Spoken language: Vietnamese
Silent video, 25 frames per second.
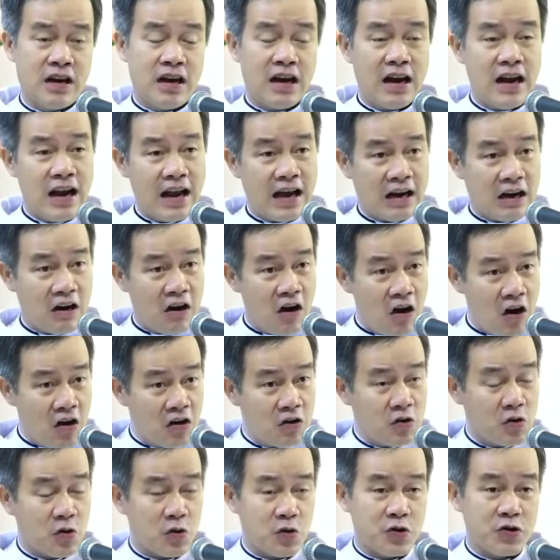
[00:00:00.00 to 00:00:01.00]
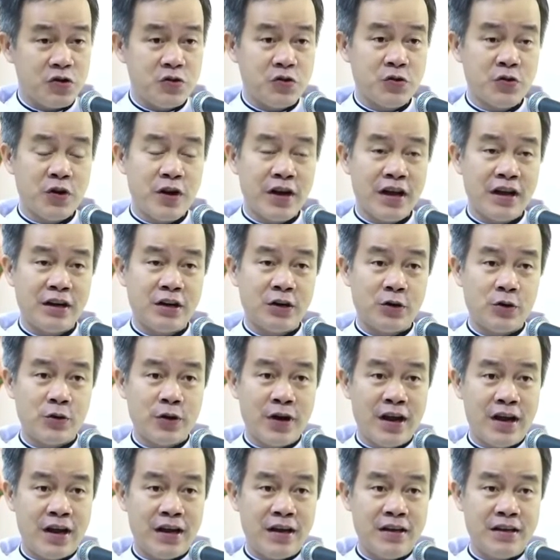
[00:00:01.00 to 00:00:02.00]
là con của vua
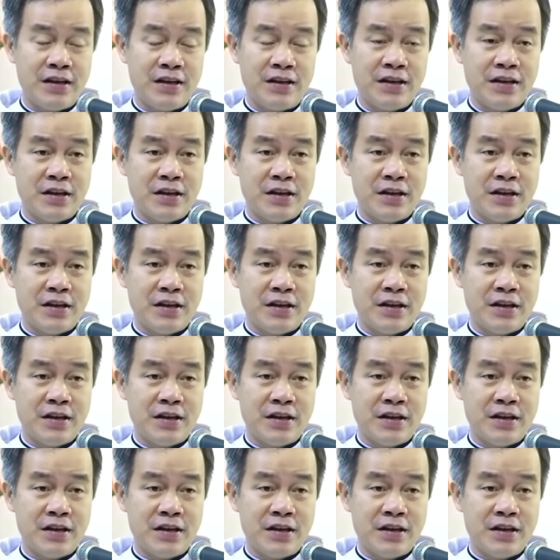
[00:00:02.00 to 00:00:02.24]
Herode